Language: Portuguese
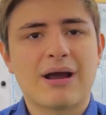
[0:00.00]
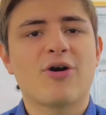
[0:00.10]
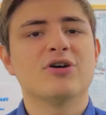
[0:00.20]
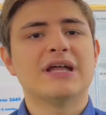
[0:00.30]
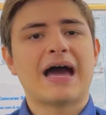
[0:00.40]

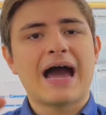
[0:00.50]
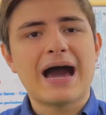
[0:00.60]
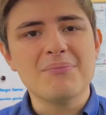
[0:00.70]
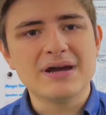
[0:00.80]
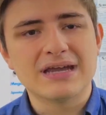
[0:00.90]
acordar
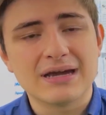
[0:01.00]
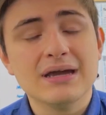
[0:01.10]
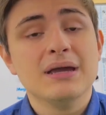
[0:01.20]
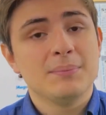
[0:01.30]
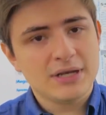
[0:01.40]
amanhã
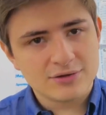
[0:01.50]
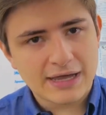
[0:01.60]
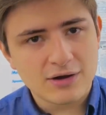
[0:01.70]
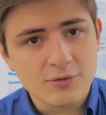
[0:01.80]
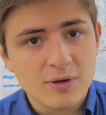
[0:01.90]

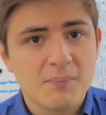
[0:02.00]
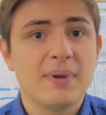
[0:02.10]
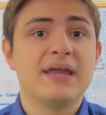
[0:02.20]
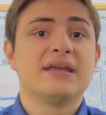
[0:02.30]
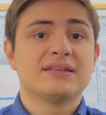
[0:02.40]
milionário,
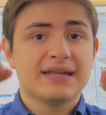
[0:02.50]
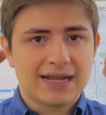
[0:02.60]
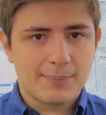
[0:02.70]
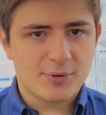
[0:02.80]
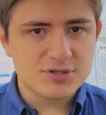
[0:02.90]
bem, tem
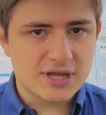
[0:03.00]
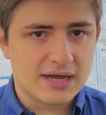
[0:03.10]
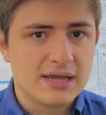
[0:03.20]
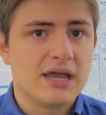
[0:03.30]
que apostar.